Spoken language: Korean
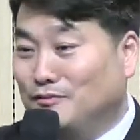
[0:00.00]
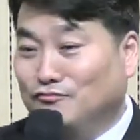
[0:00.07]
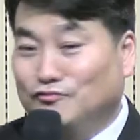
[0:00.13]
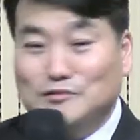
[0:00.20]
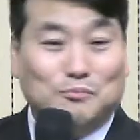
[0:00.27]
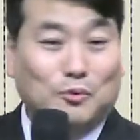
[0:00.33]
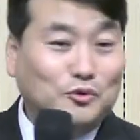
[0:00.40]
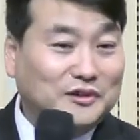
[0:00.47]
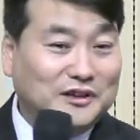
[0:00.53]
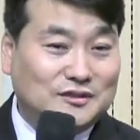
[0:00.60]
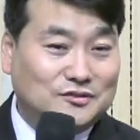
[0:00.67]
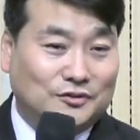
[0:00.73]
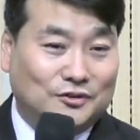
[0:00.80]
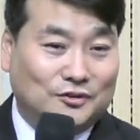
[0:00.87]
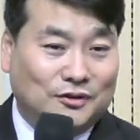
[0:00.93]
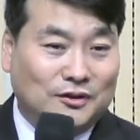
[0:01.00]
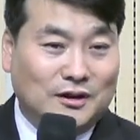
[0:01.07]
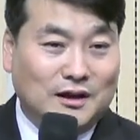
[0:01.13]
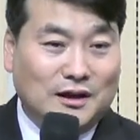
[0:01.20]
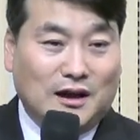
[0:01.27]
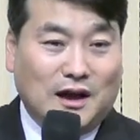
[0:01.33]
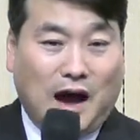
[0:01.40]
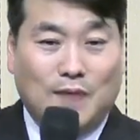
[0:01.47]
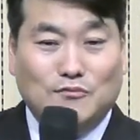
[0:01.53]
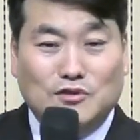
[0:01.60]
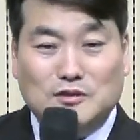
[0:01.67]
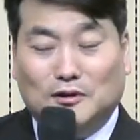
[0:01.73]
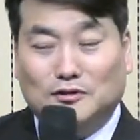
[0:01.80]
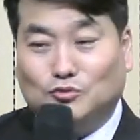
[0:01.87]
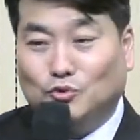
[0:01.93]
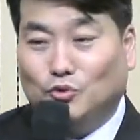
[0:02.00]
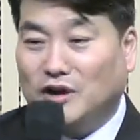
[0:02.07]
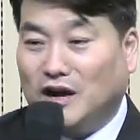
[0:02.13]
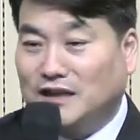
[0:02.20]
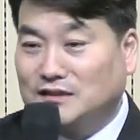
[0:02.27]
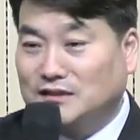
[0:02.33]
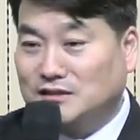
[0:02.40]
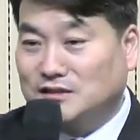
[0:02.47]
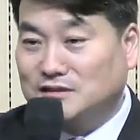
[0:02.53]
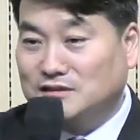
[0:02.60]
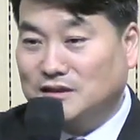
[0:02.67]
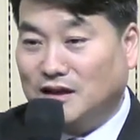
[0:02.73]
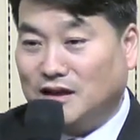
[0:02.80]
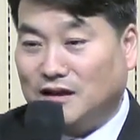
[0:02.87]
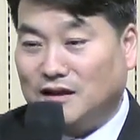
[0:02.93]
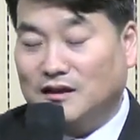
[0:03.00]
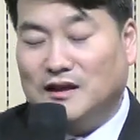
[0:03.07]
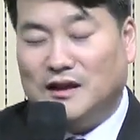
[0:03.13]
우린 모르겠어요. 아무리 봐도 노래가 안 들리는데